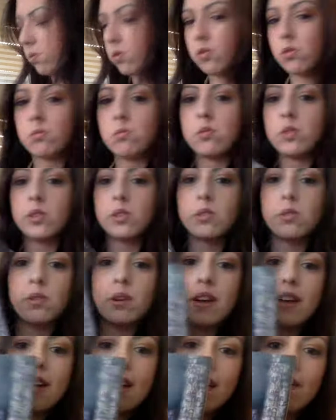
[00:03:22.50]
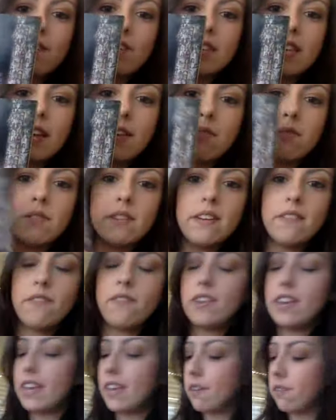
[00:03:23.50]
muito, muito. Fizeram um
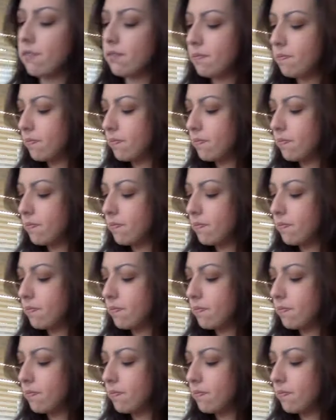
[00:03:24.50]
livrinho